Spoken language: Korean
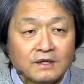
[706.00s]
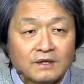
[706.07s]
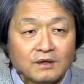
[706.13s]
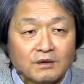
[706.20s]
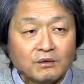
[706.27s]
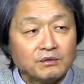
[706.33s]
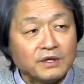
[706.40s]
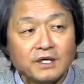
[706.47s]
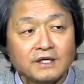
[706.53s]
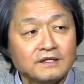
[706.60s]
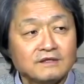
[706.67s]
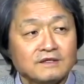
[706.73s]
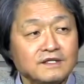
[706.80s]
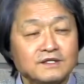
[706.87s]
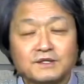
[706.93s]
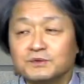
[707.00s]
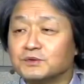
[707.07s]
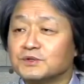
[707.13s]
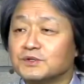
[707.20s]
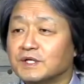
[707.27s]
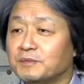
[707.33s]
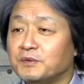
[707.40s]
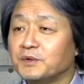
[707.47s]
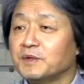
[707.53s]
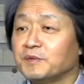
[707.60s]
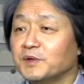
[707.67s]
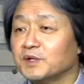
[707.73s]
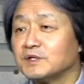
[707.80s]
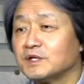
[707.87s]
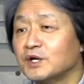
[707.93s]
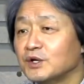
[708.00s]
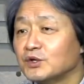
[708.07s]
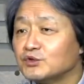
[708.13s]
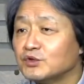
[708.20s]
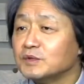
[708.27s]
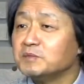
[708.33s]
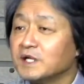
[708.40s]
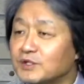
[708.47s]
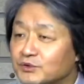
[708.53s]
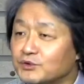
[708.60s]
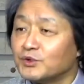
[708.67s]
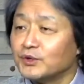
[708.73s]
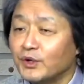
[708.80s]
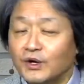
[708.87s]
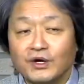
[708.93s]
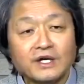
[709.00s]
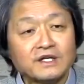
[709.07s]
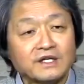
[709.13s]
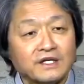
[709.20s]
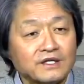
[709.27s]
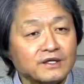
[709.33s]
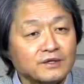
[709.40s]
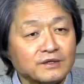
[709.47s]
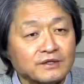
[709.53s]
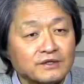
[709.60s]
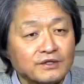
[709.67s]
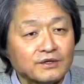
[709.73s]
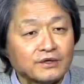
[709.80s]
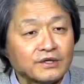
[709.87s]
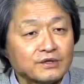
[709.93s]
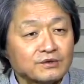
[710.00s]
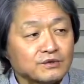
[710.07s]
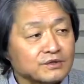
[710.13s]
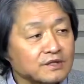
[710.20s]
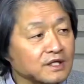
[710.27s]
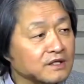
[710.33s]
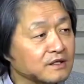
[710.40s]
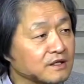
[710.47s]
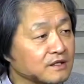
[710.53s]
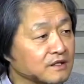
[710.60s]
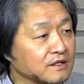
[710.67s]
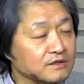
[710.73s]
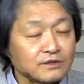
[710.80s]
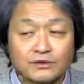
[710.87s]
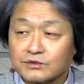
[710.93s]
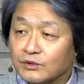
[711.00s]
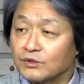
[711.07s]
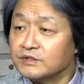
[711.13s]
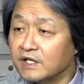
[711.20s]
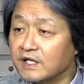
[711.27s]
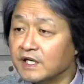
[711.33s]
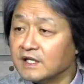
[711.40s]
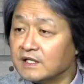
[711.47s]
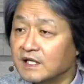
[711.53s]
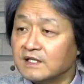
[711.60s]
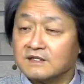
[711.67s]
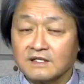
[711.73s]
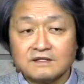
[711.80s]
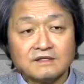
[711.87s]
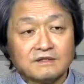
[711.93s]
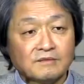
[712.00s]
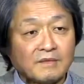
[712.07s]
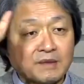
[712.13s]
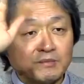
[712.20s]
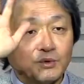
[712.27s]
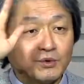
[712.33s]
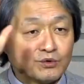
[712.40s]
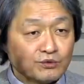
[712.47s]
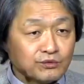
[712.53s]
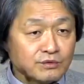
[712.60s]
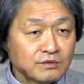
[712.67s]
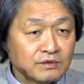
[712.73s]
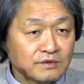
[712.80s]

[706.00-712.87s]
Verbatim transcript: 어, 얘들 이 친구들의 보면 취미가 주로 여행이에요. 여행도 그냥 전 세계를 다닌 사진들 막 보여주고